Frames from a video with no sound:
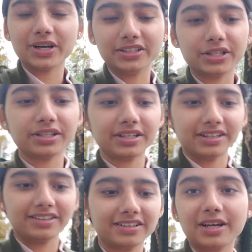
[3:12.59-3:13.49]
अंदर
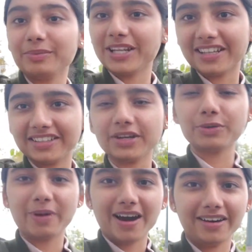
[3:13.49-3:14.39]
गर्मी रहती है और
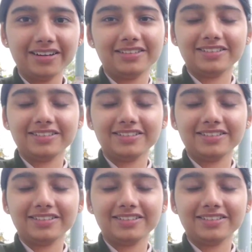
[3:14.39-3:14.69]
बाहर